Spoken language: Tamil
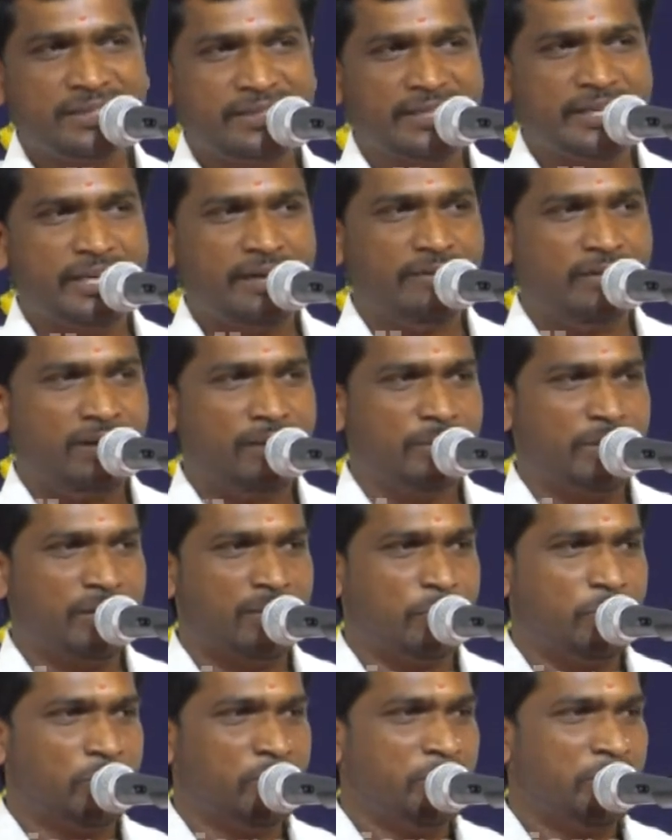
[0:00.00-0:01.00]
இந்தியாவில்
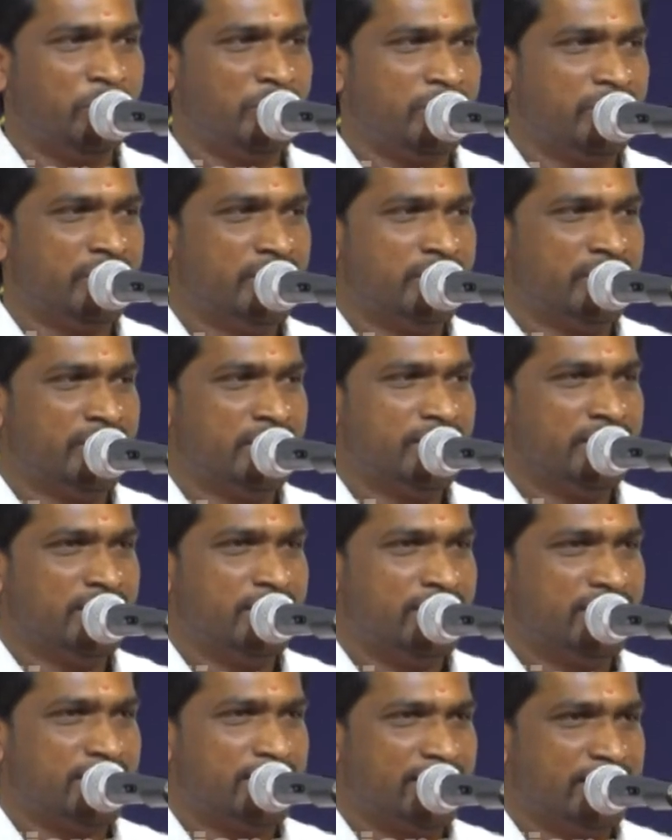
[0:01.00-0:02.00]
மிகவும்
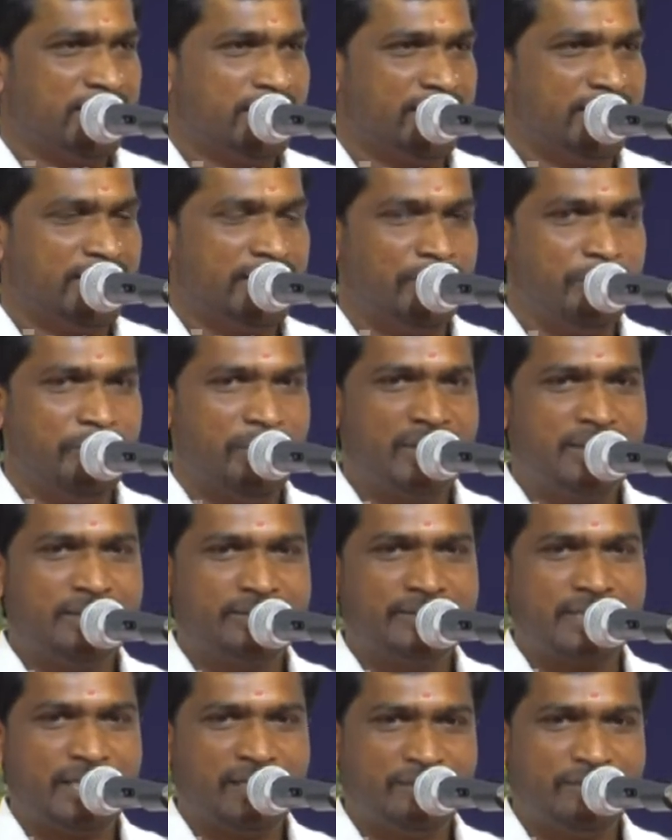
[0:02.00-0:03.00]
எண்பது
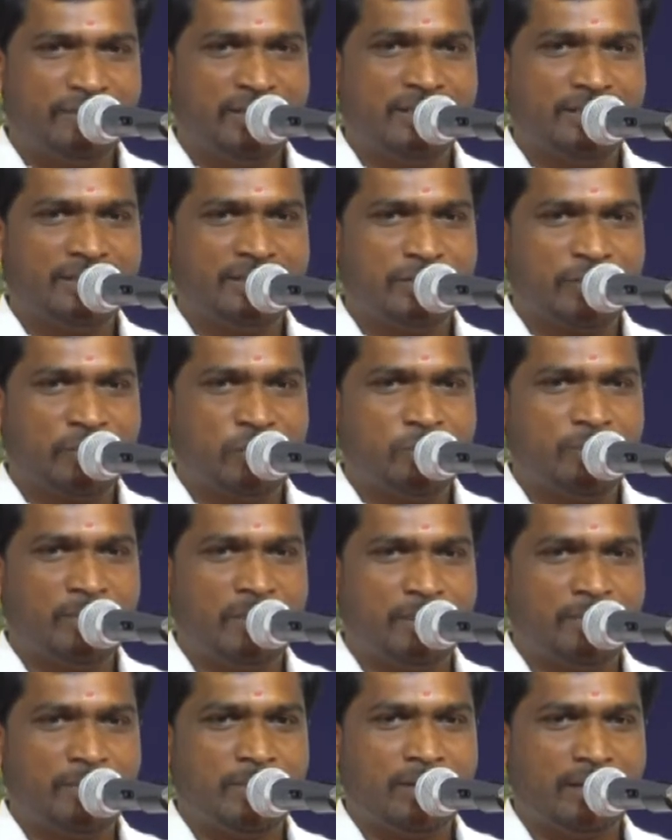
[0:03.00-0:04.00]
சதவீதத்திற்கும்
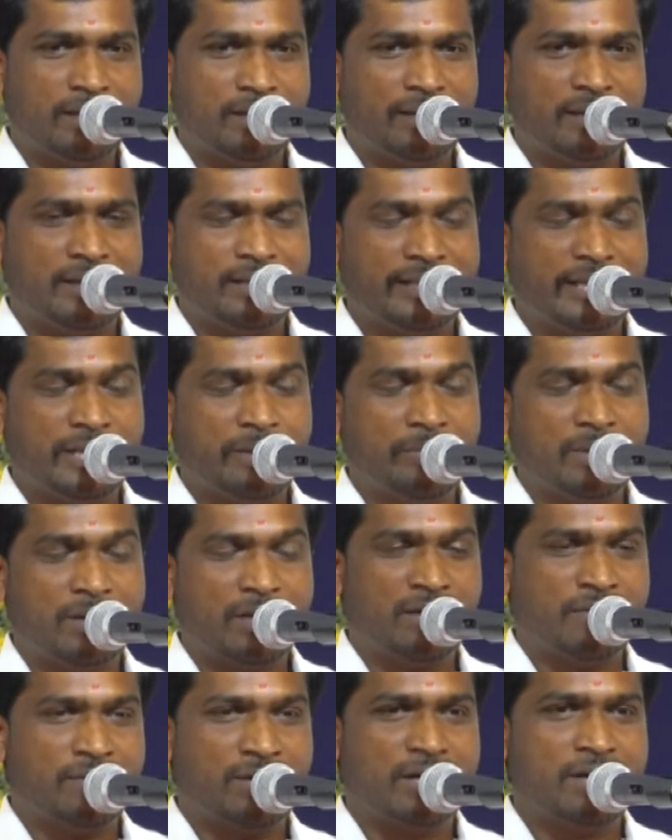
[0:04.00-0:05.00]
வரும்
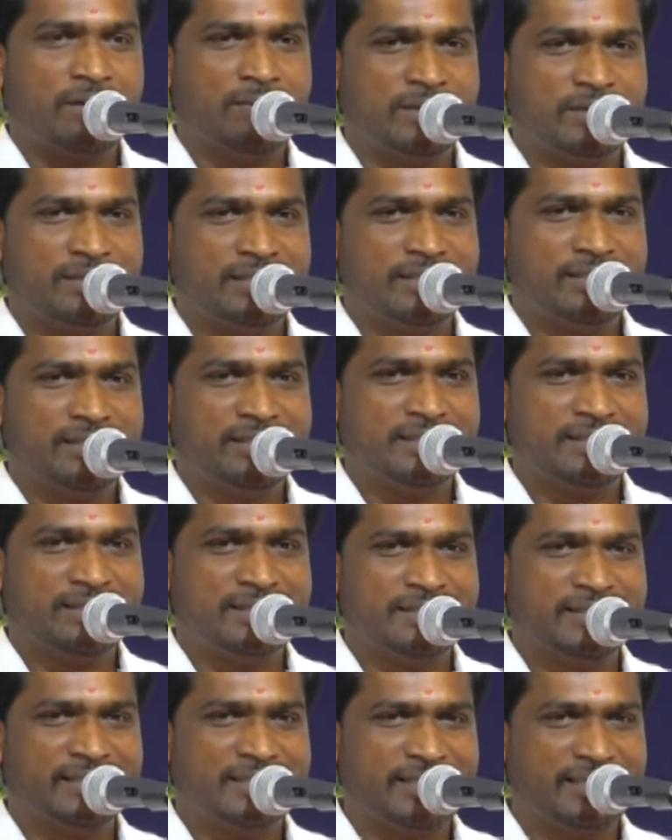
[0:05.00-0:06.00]
அதிகமானவர்கள் வந்து
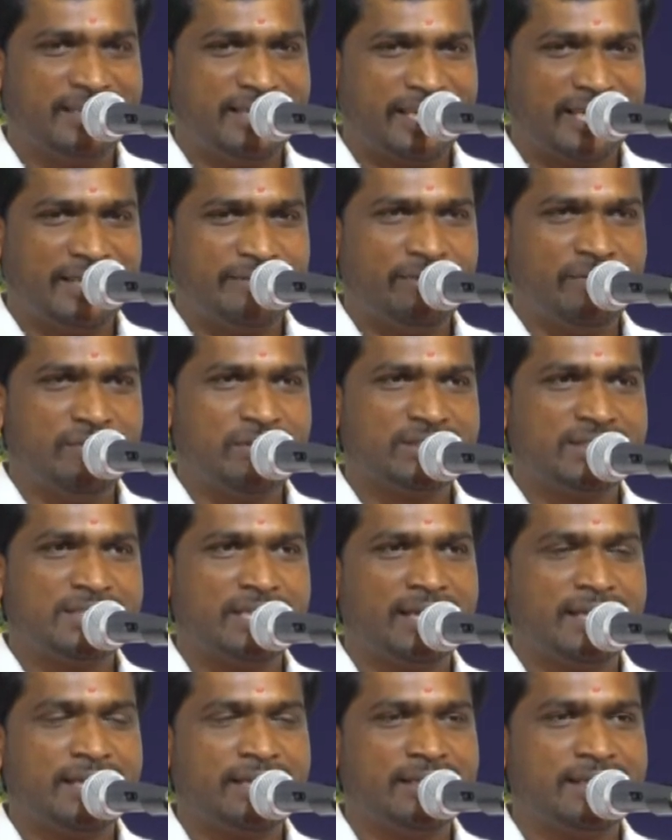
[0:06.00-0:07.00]
இன்றைக்கு
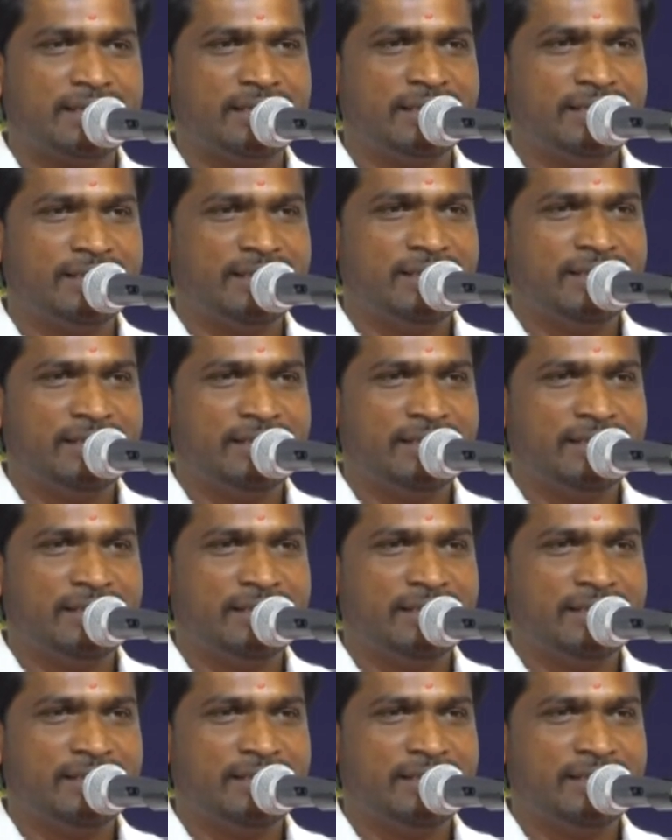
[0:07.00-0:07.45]
விவசாயத்தை